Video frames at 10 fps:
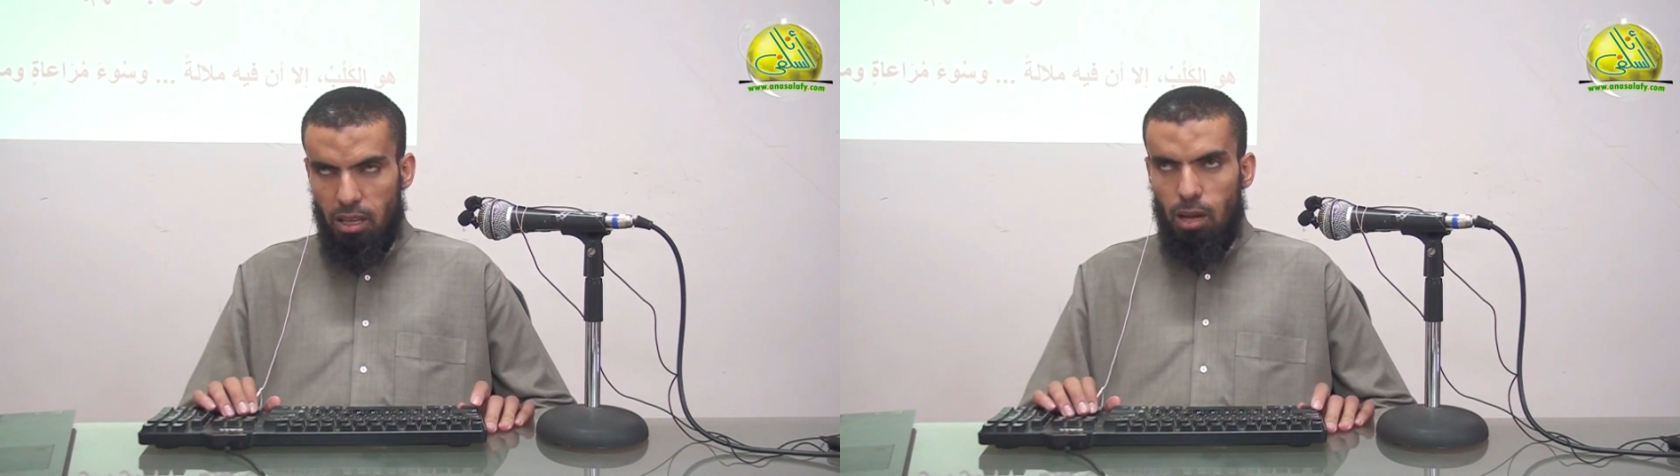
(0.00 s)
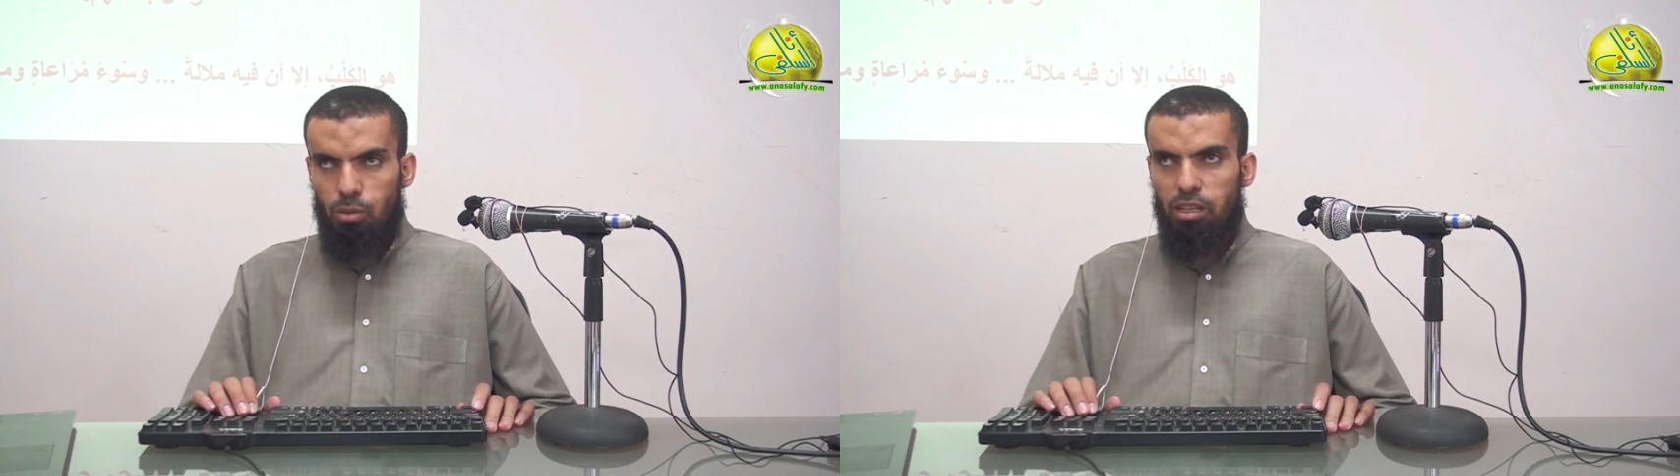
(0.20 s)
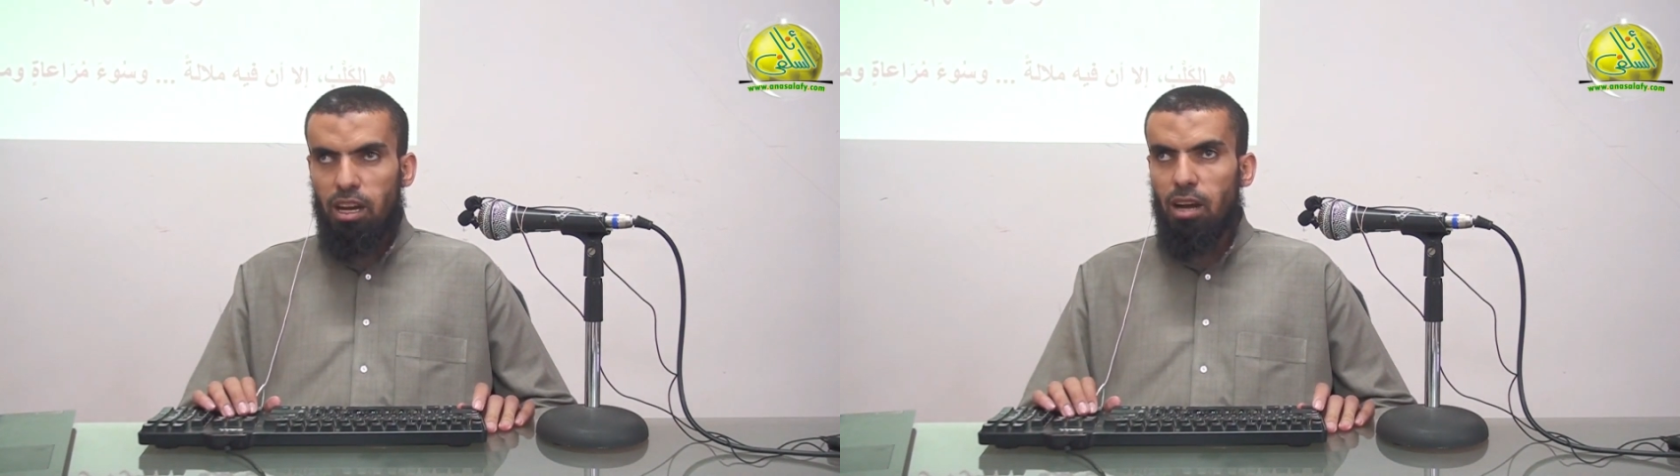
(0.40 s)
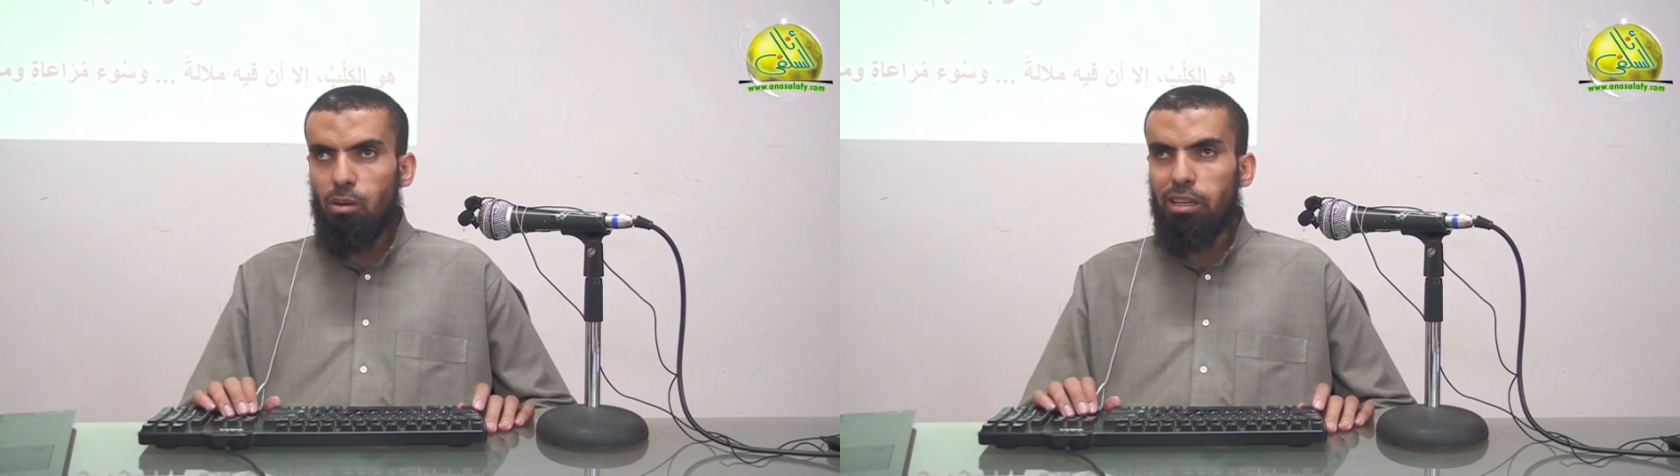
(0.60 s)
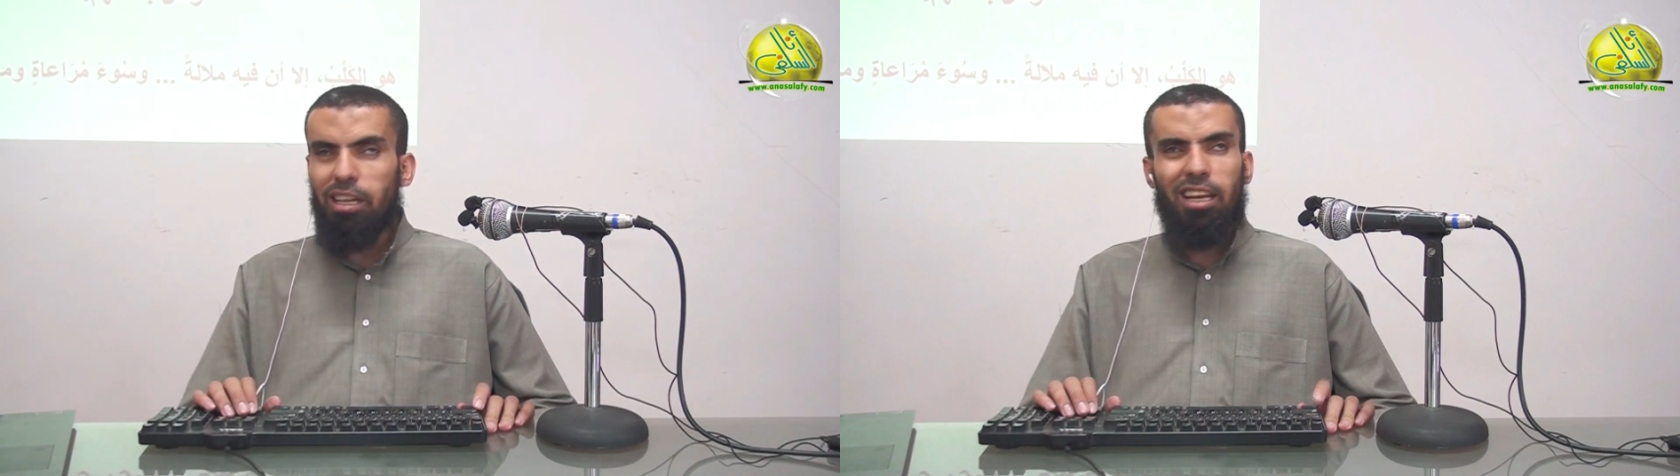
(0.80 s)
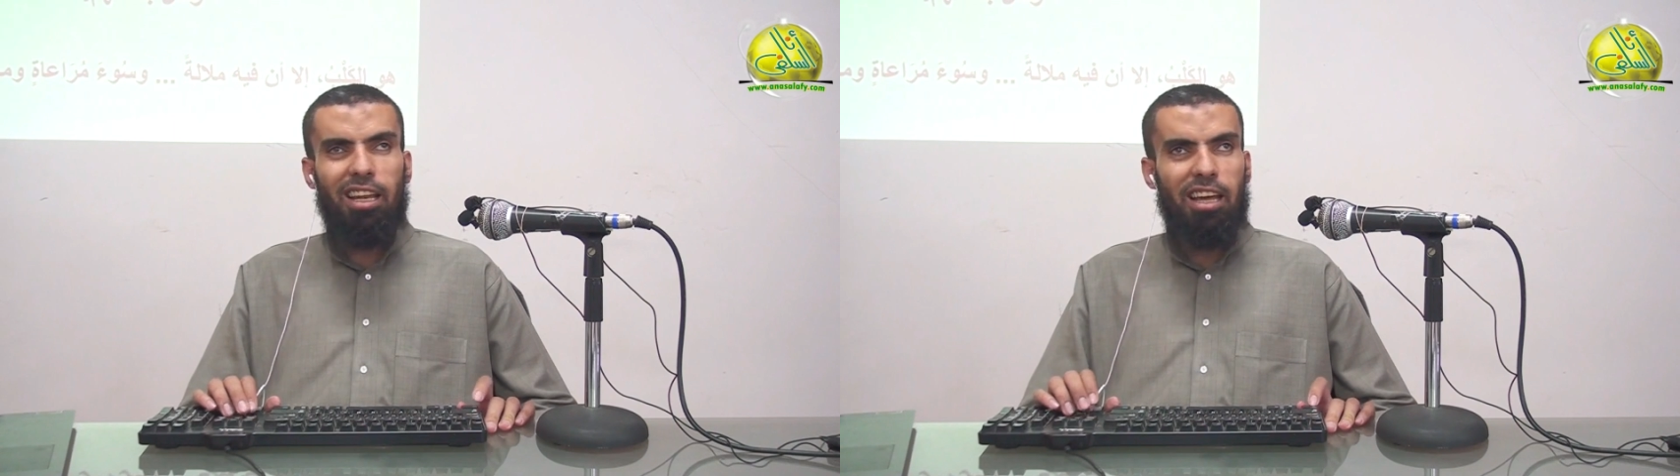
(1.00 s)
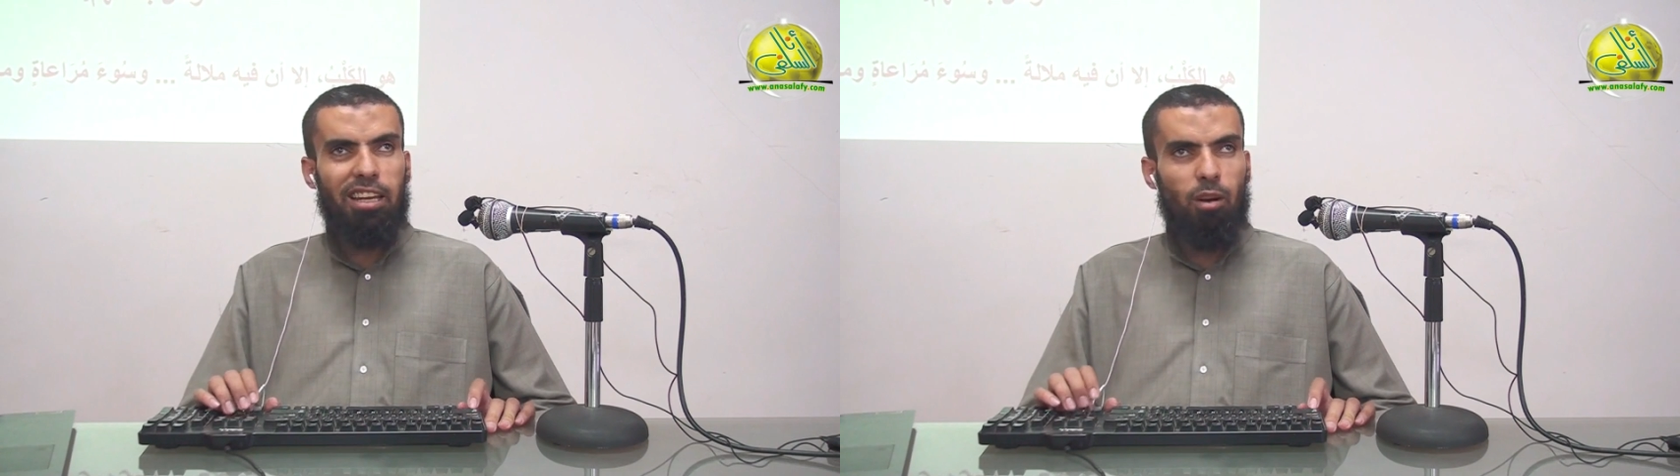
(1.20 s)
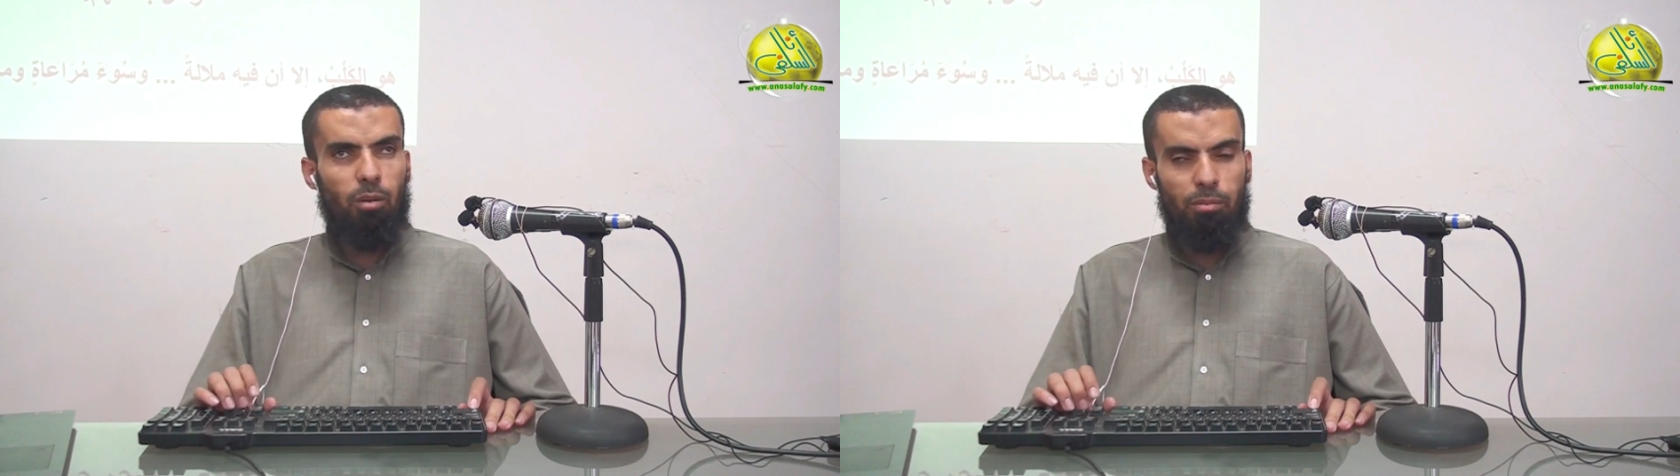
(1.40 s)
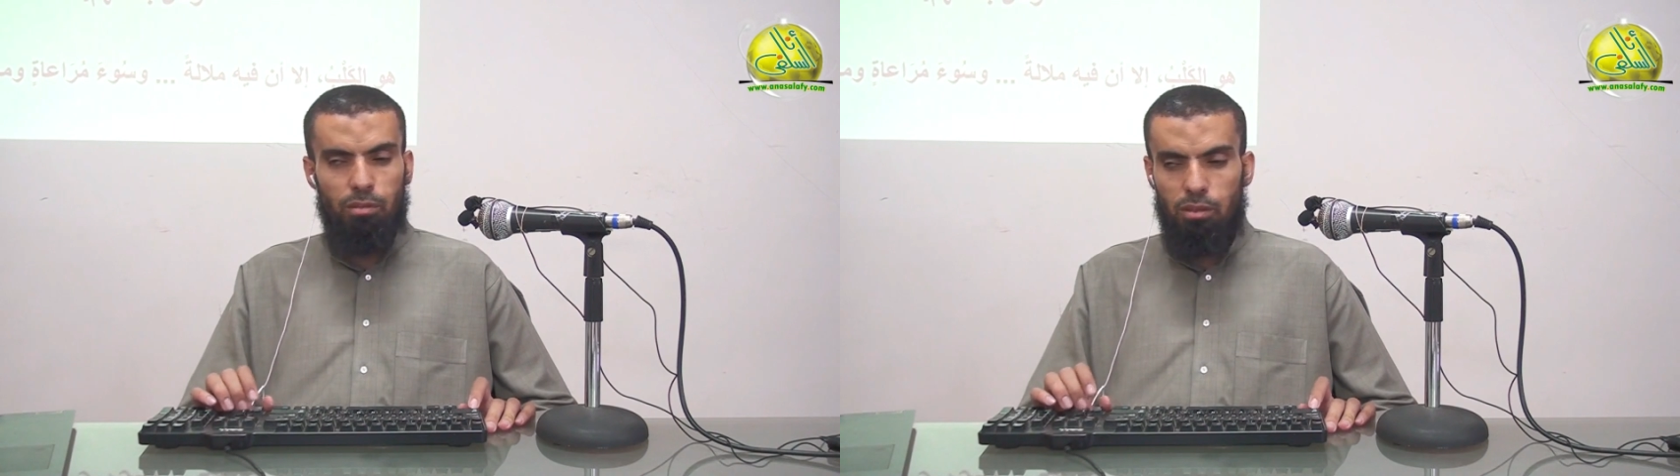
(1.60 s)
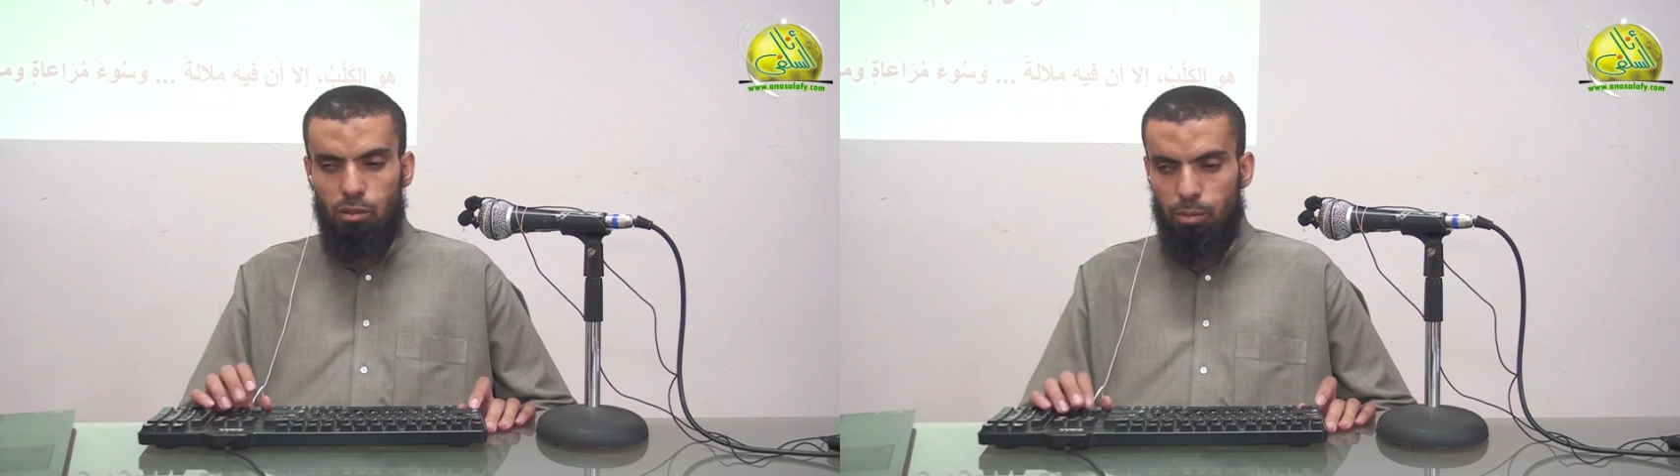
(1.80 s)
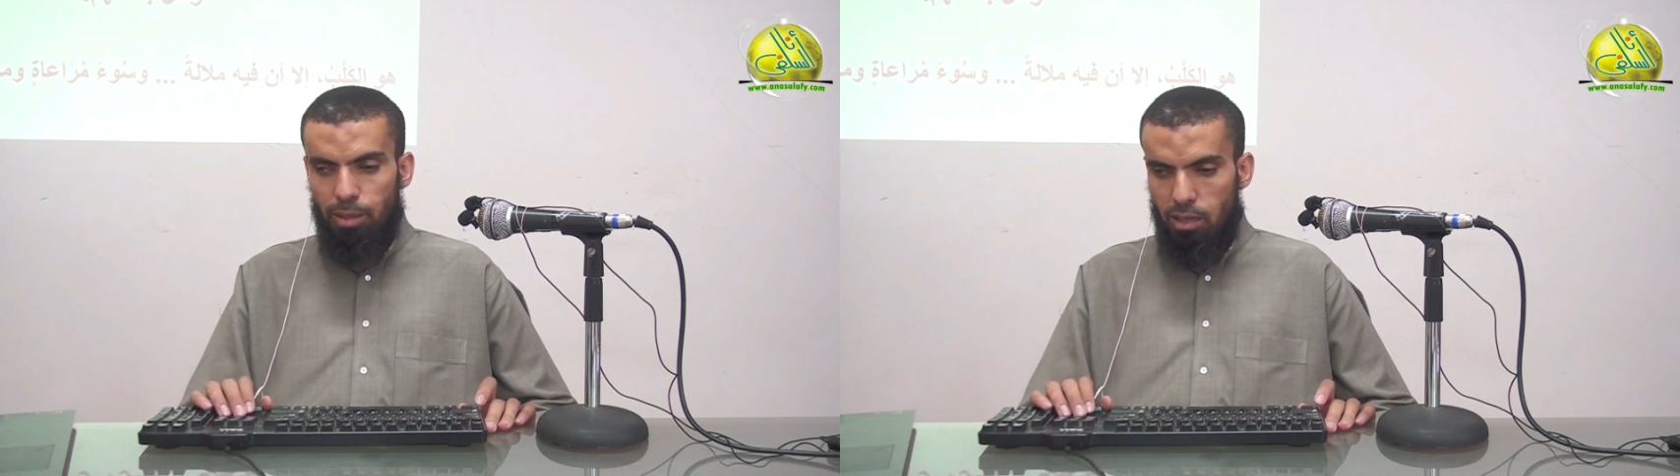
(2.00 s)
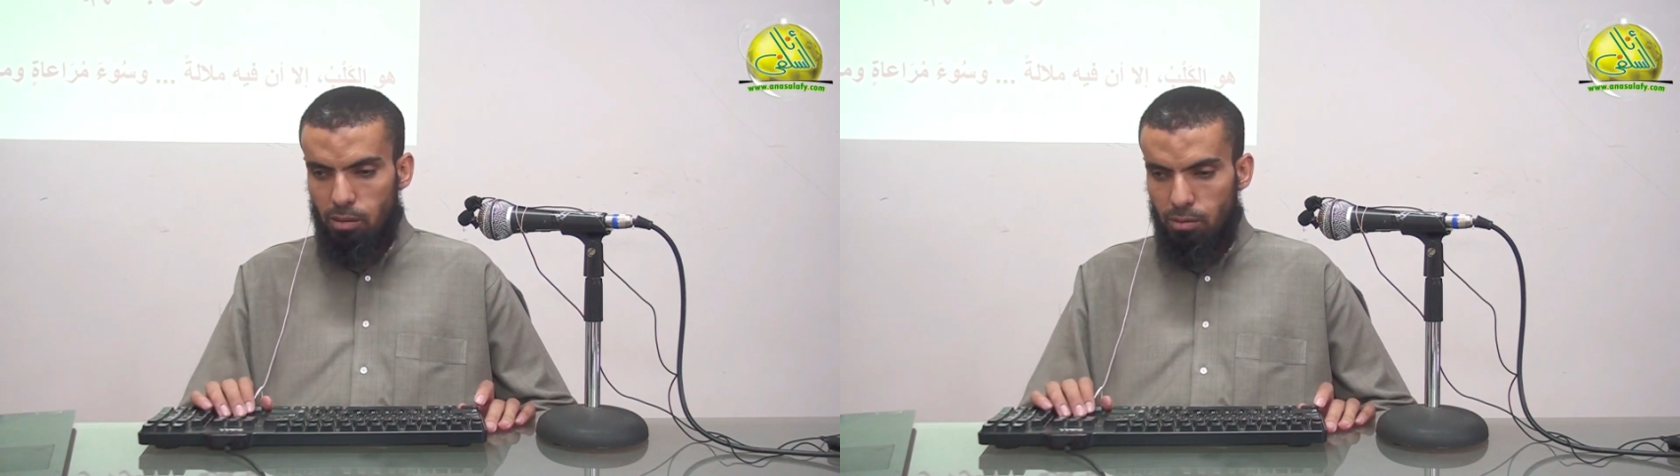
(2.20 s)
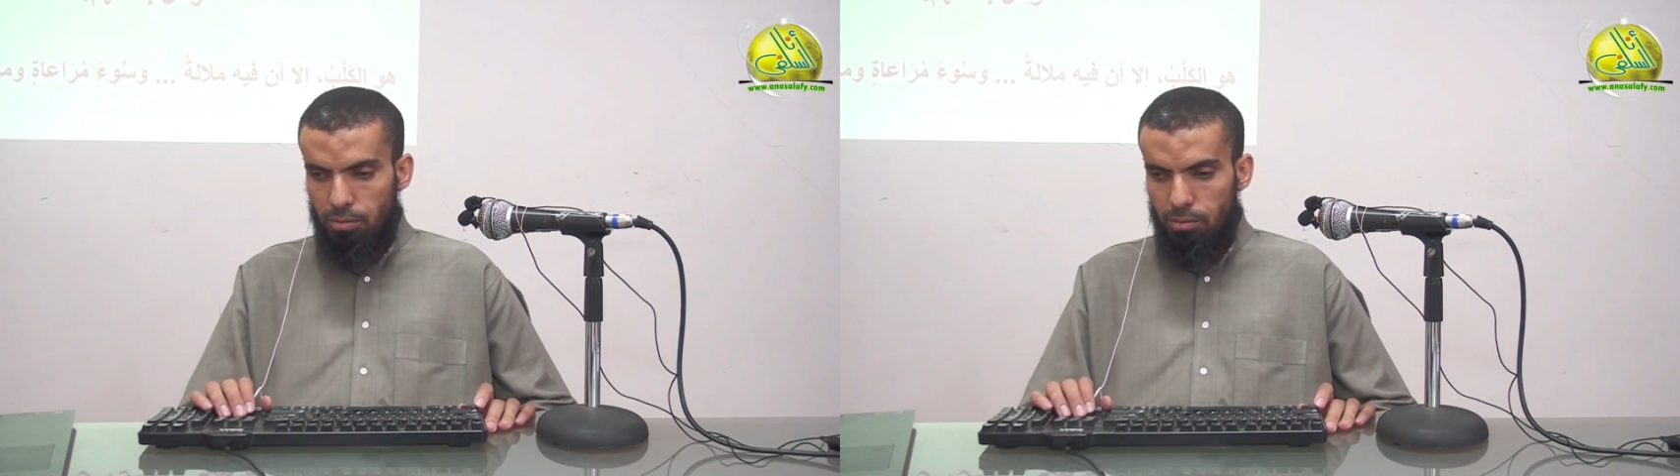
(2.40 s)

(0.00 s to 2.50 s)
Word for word: أو شحاح إلا أنهم جبناء